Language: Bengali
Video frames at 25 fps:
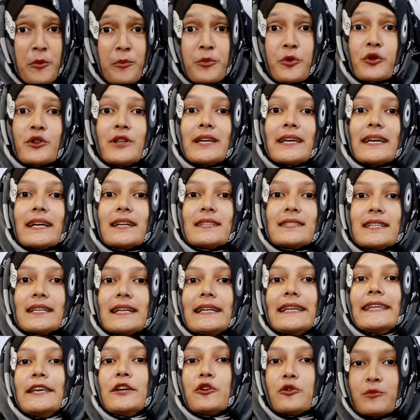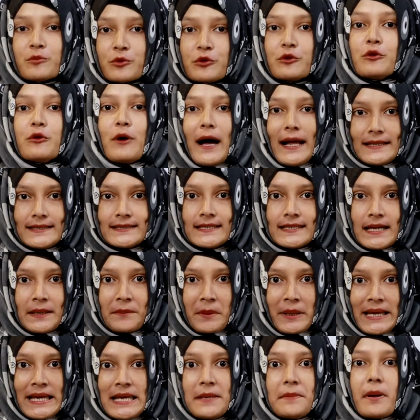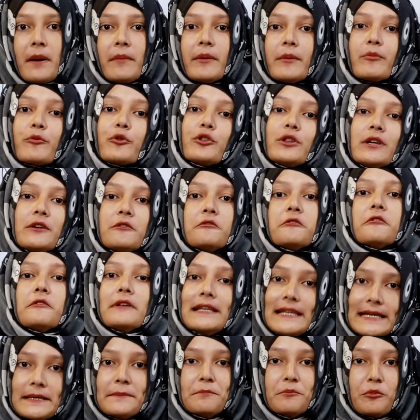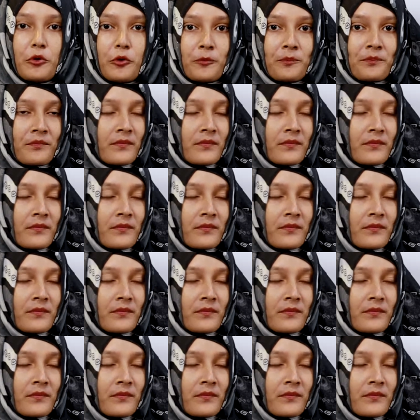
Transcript: প্রতীকের যে নিয়মগুলো আছে আমরা কিভাবে প্রতীকগুলো লিখবো